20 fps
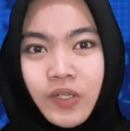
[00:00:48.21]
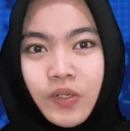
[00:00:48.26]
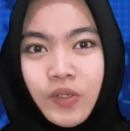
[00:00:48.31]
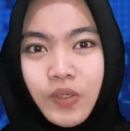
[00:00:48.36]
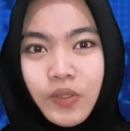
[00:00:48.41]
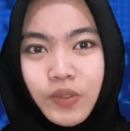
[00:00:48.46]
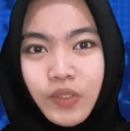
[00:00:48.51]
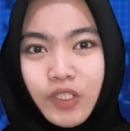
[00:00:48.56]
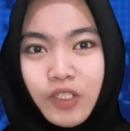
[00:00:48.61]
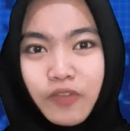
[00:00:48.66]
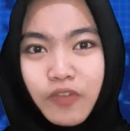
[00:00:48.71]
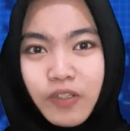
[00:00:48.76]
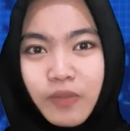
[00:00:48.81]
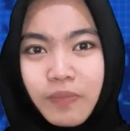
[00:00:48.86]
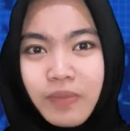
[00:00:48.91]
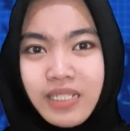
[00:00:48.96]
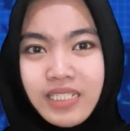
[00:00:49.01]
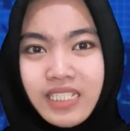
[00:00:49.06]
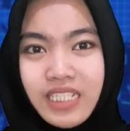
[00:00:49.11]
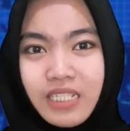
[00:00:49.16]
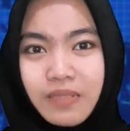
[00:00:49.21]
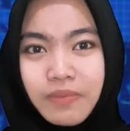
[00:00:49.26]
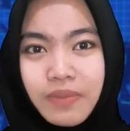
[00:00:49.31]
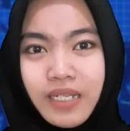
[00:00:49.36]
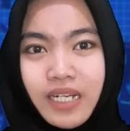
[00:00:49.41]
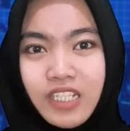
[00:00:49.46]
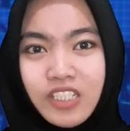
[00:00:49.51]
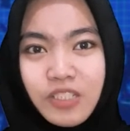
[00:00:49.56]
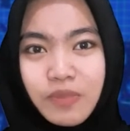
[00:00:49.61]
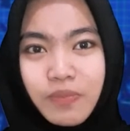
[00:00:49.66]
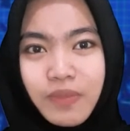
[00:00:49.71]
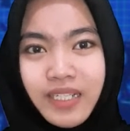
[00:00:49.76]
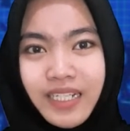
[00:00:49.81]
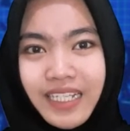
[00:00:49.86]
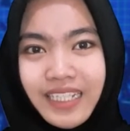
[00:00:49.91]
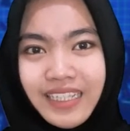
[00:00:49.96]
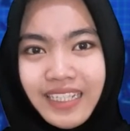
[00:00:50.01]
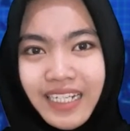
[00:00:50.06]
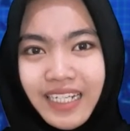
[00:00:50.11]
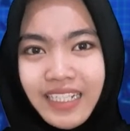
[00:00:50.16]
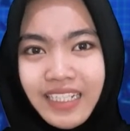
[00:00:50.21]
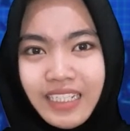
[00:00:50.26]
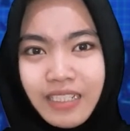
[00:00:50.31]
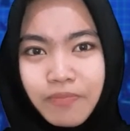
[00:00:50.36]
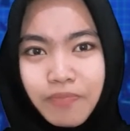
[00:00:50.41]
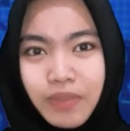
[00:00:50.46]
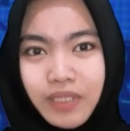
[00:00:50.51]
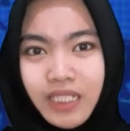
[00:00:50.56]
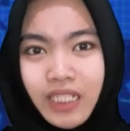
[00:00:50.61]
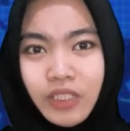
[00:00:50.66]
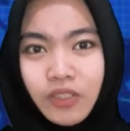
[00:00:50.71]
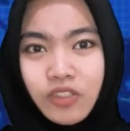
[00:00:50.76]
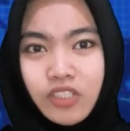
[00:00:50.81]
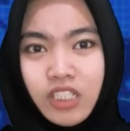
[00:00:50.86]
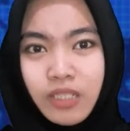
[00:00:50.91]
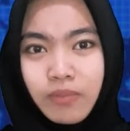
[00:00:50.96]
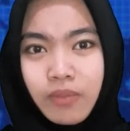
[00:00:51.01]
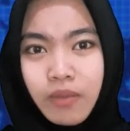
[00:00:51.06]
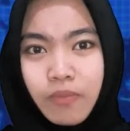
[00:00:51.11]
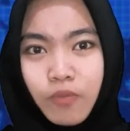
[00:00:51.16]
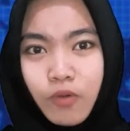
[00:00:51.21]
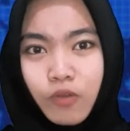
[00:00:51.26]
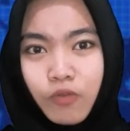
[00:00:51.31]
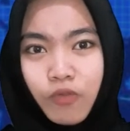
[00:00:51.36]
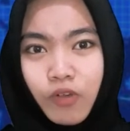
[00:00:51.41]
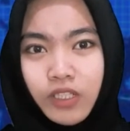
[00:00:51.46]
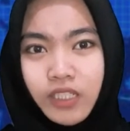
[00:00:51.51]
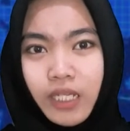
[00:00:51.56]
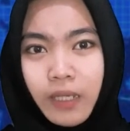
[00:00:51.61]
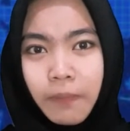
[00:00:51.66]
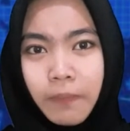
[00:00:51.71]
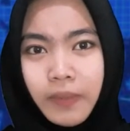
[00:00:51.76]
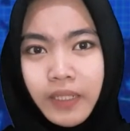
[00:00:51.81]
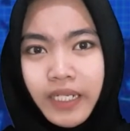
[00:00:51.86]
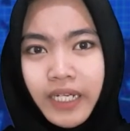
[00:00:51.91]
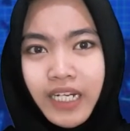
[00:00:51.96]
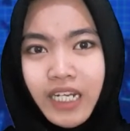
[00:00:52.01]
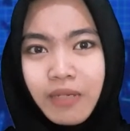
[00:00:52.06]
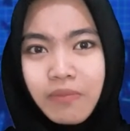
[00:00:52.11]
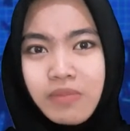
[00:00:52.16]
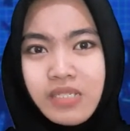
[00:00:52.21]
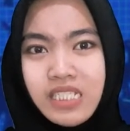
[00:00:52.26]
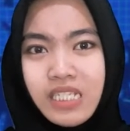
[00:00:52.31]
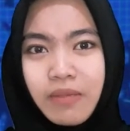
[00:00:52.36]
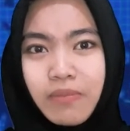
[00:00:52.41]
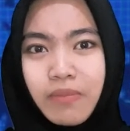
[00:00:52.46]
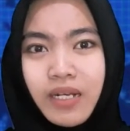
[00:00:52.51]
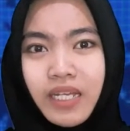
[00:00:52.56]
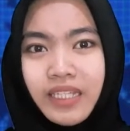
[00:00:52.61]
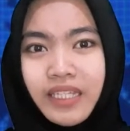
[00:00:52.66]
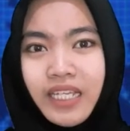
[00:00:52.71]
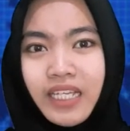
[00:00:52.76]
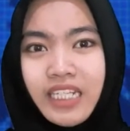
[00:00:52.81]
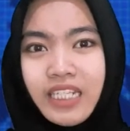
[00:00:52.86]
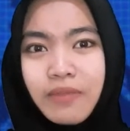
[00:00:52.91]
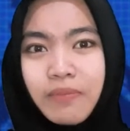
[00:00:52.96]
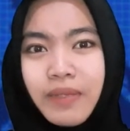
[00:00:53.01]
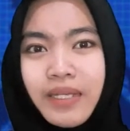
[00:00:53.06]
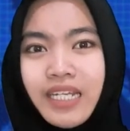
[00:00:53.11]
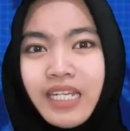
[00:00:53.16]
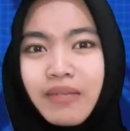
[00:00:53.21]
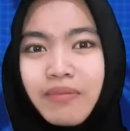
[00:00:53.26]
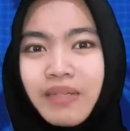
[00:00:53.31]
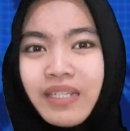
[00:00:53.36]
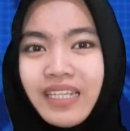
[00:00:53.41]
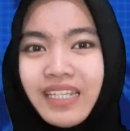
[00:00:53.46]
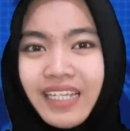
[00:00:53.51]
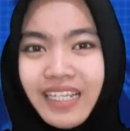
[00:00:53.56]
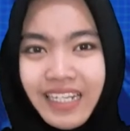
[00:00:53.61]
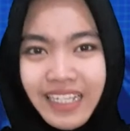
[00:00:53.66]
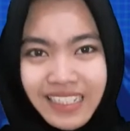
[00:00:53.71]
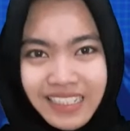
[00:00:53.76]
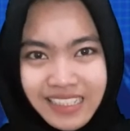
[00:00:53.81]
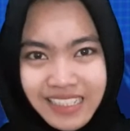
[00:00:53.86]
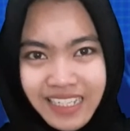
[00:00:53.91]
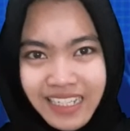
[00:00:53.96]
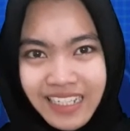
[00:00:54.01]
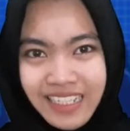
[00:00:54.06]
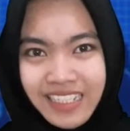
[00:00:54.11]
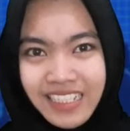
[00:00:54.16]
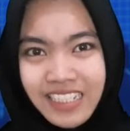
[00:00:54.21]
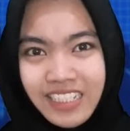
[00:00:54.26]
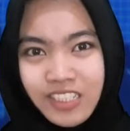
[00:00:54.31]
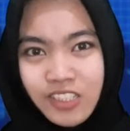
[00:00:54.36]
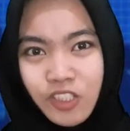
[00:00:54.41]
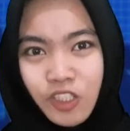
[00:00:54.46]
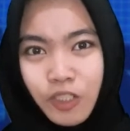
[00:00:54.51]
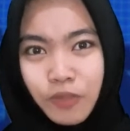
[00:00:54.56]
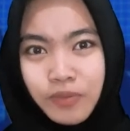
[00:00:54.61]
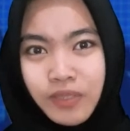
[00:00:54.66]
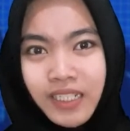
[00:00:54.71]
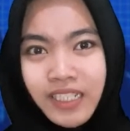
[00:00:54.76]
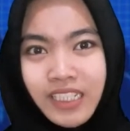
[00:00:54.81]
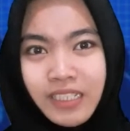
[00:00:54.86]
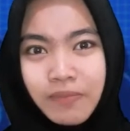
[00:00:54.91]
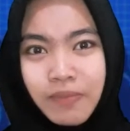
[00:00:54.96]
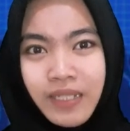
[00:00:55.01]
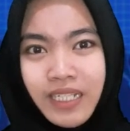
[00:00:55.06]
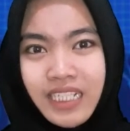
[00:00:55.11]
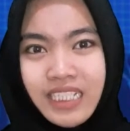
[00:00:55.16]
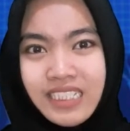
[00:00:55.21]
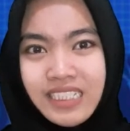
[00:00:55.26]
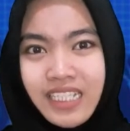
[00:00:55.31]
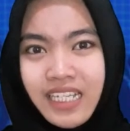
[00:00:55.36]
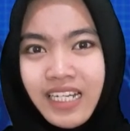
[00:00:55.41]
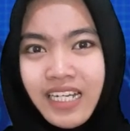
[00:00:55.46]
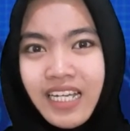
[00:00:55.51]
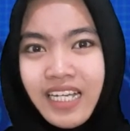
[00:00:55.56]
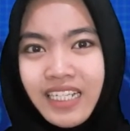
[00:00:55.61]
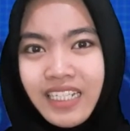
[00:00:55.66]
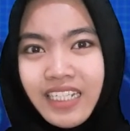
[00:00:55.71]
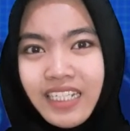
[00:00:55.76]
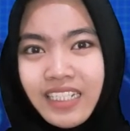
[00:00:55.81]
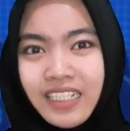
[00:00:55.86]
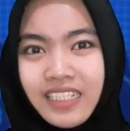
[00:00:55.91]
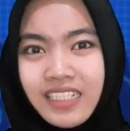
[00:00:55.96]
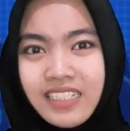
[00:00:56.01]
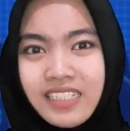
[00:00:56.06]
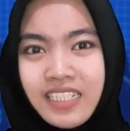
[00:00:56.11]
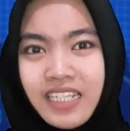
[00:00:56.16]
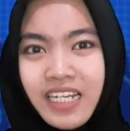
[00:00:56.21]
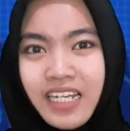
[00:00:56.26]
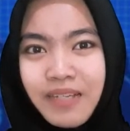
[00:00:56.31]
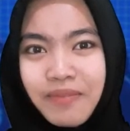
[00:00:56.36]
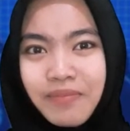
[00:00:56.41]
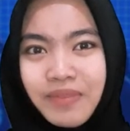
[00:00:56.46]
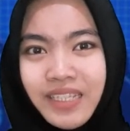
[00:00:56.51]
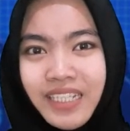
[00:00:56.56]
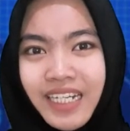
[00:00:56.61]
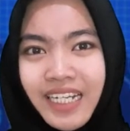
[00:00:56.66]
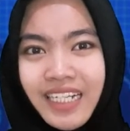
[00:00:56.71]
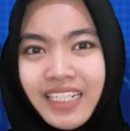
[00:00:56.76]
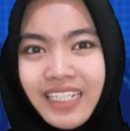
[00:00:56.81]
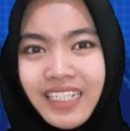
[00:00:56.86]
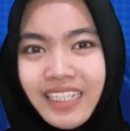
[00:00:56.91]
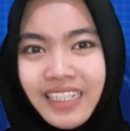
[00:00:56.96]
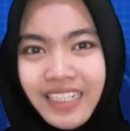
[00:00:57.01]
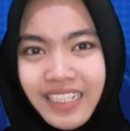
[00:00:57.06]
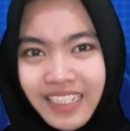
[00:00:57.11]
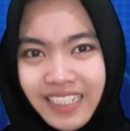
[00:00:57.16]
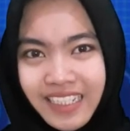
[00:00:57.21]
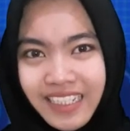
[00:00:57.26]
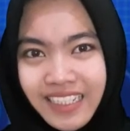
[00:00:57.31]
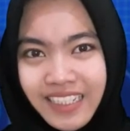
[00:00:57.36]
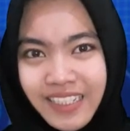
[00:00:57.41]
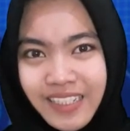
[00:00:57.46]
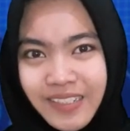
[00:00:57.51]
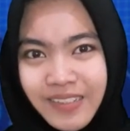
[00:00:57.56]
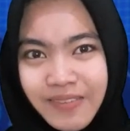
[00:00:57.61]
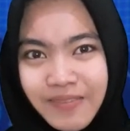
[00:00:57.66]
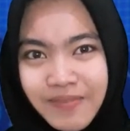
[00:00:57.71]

Untuk informasi lebih lanjut mengenai trending 450 volt ampere, kalian bisa melihatnya di media berita lainnya. Cukup trending pada siang hari ini. Salam trending terkini.